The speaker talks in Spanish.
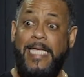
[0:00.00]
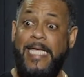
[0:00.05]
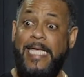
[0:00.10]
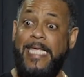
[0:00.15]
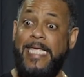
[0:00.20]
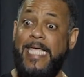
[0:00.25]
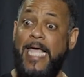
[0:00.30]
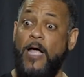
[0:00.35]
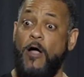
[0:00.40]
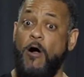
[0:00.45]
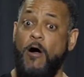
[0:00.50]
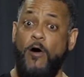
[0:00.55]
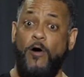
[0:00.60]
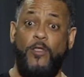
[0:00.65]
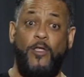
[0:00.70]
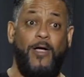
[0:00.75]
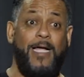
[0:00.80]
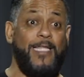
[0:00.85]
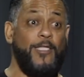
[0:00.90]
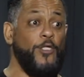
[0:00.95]
Y llegó
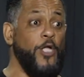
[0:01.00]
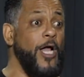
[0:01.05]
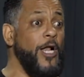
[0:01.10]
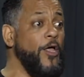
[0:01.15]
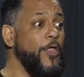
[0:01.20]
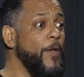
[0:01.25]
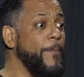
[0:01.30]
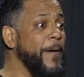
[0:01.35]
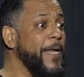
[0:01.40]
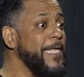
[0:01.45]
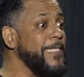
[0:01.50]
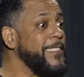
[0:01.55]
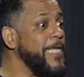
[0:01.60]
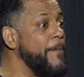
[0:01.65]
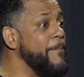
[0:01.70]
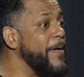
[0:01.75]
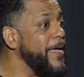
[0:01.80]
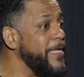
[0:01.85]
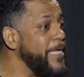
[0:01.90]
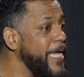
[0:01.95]
uno que todos los
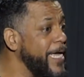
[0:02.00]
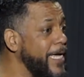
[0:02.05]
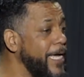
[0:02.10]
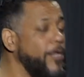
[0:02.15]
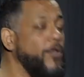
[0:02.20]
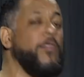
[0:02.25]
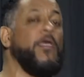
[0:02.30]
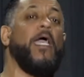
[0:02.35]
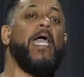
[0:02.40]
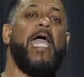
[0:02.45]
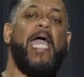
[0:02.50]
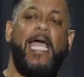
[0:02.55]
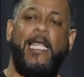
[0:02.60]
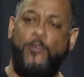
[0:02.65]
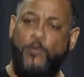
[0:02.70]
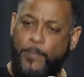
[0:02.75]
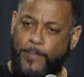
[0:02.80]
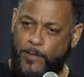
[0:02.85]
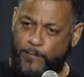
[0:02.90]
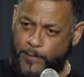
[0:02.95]
parecían meñique. Yo dije,
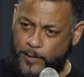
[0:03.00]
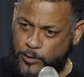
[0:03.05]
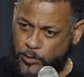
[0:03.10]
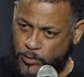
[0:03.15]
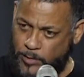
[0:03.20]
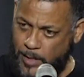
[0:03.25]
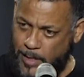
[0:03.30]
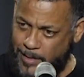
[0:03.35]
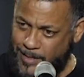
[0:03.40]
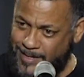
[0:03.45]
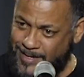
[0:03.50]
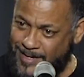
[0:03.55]
esto es un profesional.